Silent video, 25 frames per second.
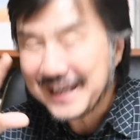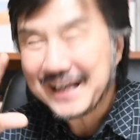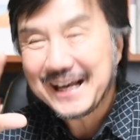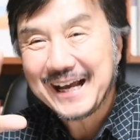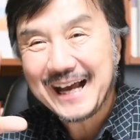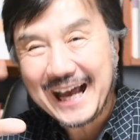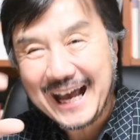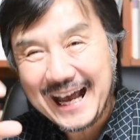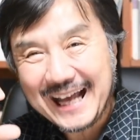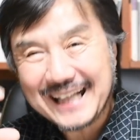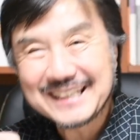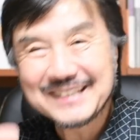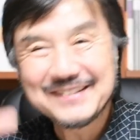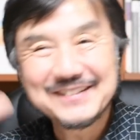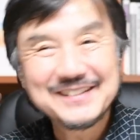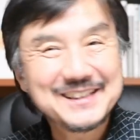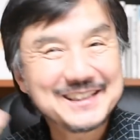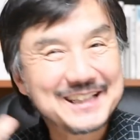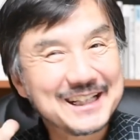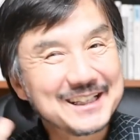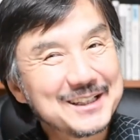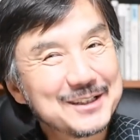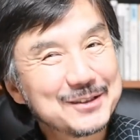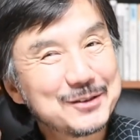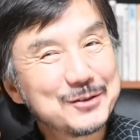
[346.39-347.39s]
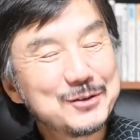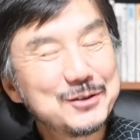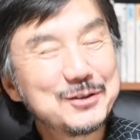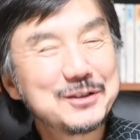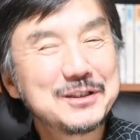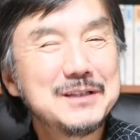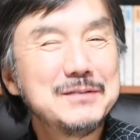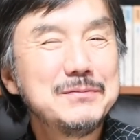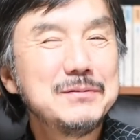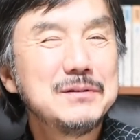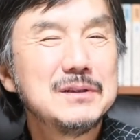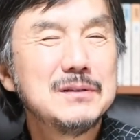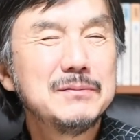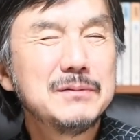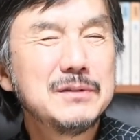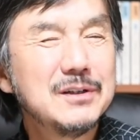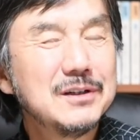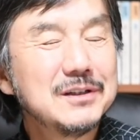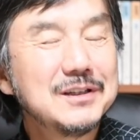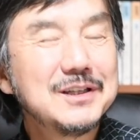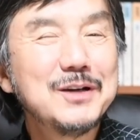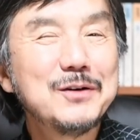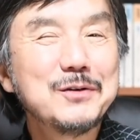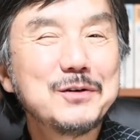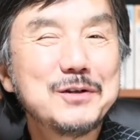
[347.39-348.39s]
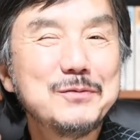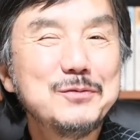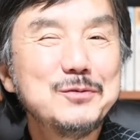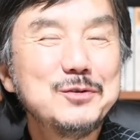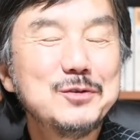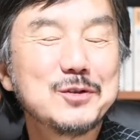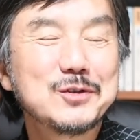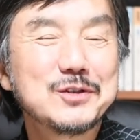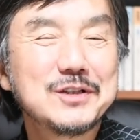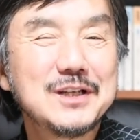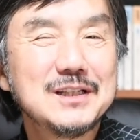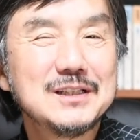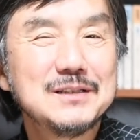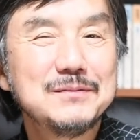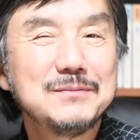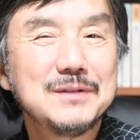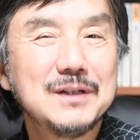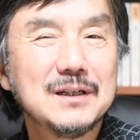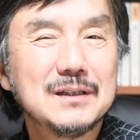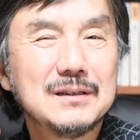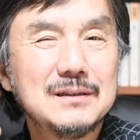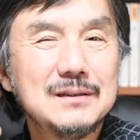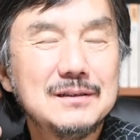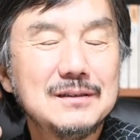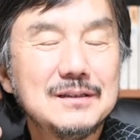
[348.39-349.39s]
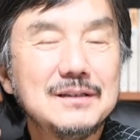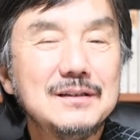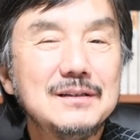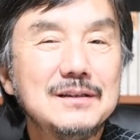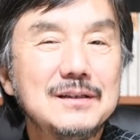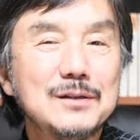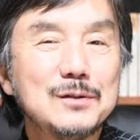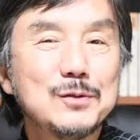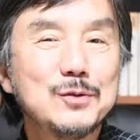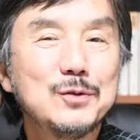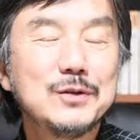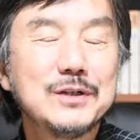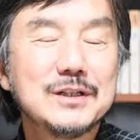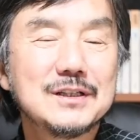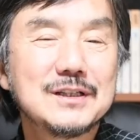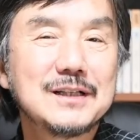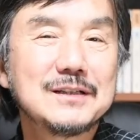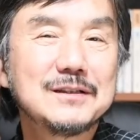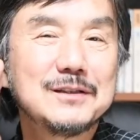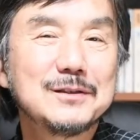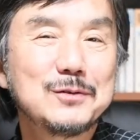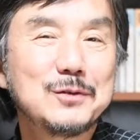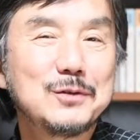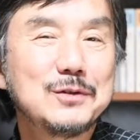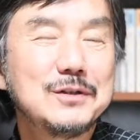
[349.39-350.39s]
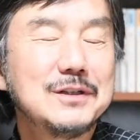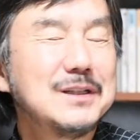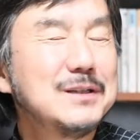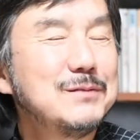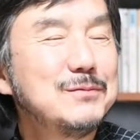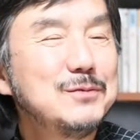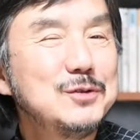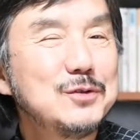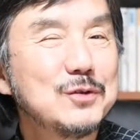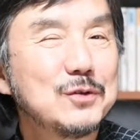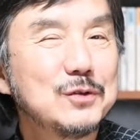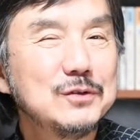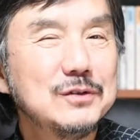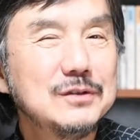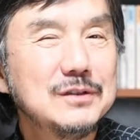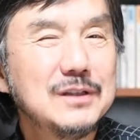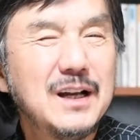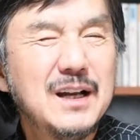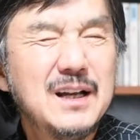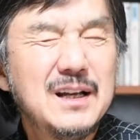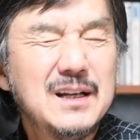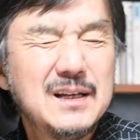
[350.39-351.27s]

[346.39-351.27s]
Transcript: 아, 저는 샷다 소리도 기, 경쾌하고 기분 좋지 않습니까? 특히 니콘의 샷다 소리는 기분 좋거든요.